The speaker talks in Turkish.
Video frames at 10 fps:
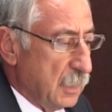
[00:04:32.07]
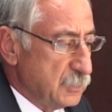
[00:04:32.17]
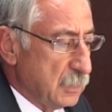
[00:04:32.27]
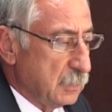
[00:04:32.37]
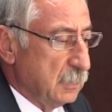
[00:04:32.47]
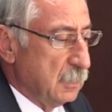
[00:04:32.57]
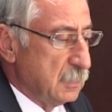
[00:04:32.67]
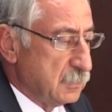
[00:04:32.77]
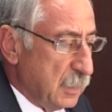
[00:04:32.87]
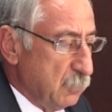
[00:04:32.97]
Ancak
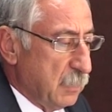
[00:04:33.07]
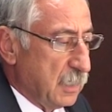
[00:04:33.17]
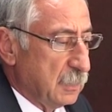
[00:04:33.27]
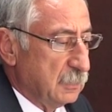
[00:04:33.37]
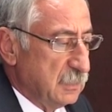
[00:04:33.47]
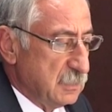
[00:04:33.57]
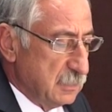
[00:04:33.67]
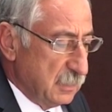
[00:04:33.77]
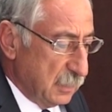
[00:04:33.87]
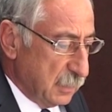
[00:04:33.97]
Sayın Bakan'ın
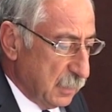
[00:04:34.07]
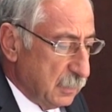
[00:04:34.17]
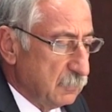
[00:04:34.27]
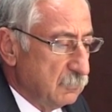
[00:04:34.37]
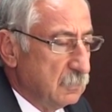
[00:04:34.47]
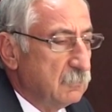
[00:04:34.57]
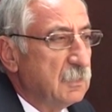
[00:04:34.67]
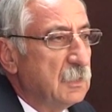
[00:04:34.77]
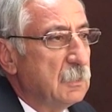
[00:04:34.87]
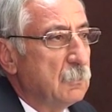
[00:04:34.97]
izniyle
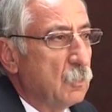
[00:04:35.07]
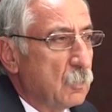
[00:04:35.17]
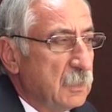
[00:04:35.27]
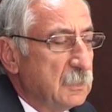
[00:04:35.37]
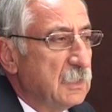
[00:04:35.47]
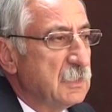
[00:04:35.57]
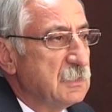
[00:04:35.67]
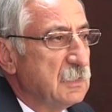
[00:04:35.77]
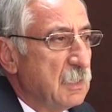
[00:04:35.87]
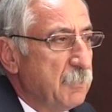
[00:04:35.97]
ve Orman
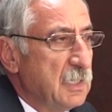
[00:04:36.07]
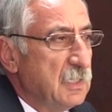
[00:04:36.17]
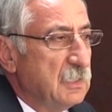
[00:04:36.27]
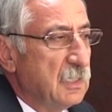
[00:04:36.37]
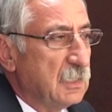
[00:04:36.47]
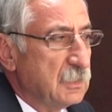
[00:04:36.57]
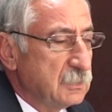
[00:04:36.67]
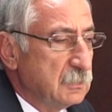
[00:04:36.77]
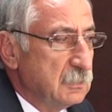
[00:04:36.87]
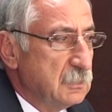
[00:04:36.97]
Dairesi'nin de belirlediği alan
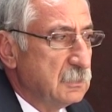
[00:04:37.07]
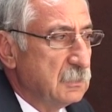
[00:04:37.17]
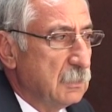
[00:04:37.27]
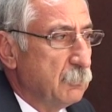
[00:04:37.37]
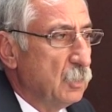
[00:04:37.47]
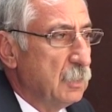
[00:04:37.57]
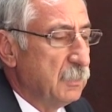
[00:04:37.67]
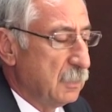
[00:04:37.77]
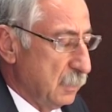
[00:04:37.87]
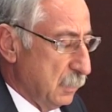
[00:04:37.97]
içinde böyle bir